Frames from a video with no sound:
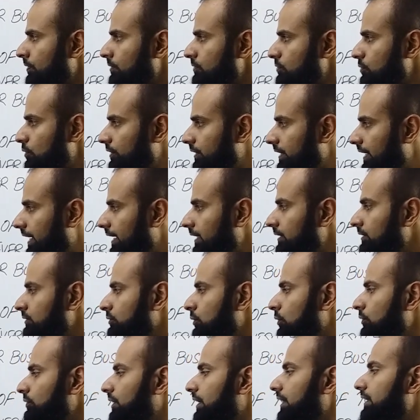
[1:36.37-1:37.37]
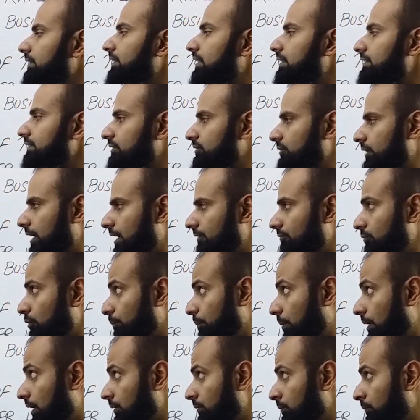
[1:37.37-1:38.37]
सो ये जो ट्रेडर्स जो हैं वो
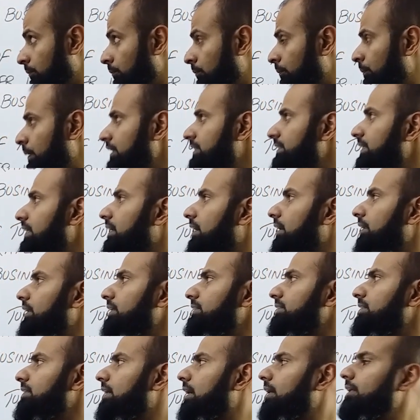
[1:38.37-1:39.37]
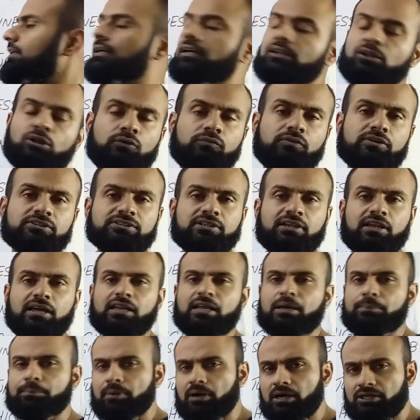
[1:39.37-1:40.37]
बेसिकली जिनका टर्नओवर
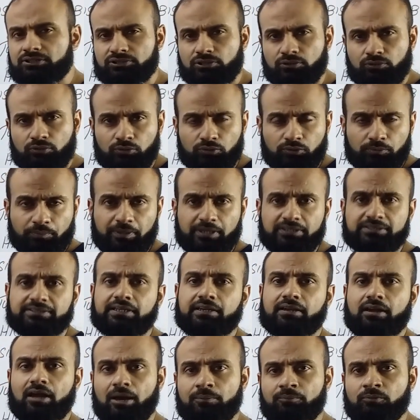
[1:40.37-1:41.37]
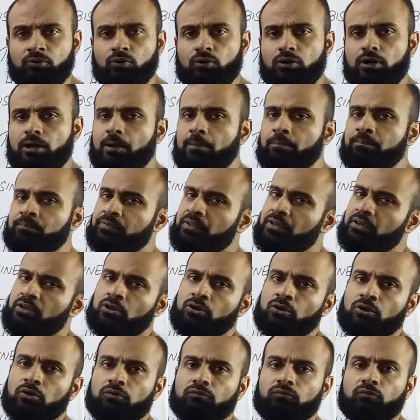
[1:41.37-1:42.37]
सालाना पाँच करोड़ रुपए से कम होगा
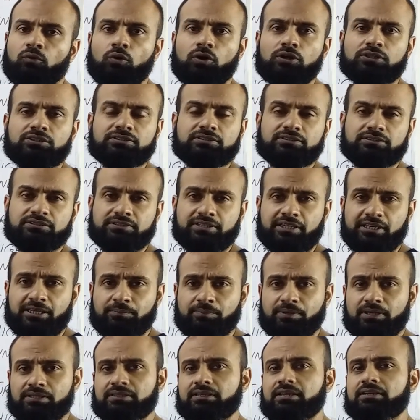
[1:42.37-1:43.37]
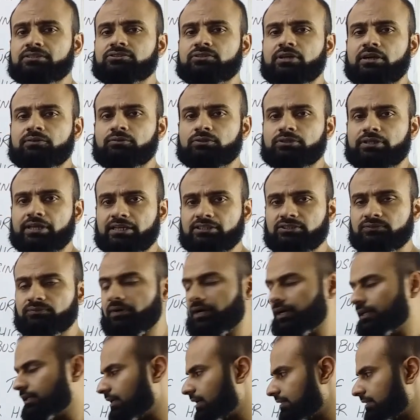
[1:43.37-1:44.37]
वो इस स्कीम के तहत जो है वो टैक्स
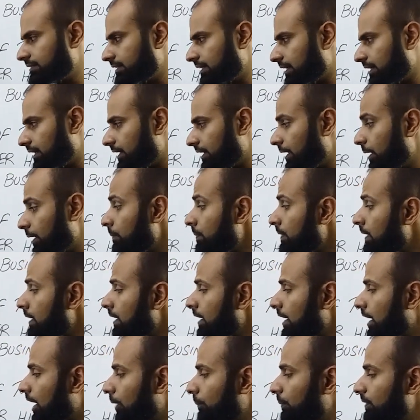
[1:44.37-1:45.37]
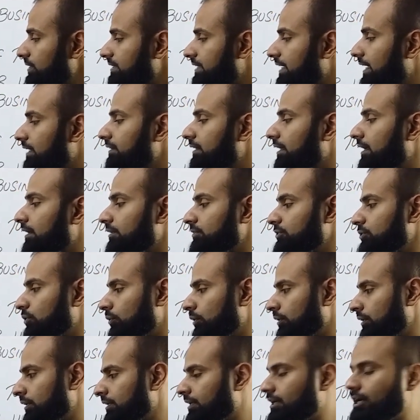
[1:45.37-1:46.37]
फाइल कर सकेंगे अब इसके अंदर
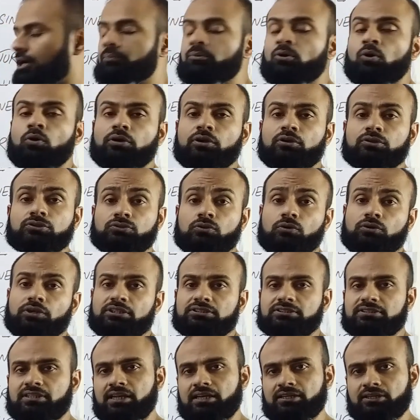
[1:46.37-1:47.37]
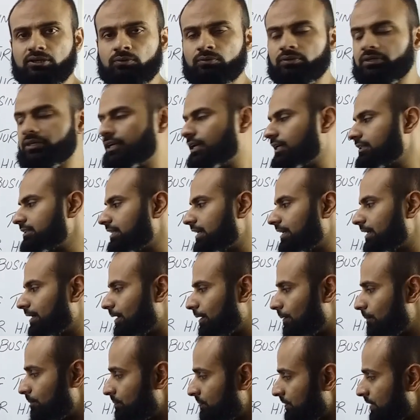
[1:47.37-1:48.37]
जो इनकम होगी उसको किस तरह काउंट किया
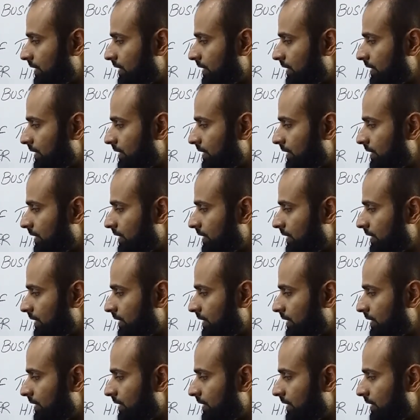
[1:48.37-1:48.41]
जाएगा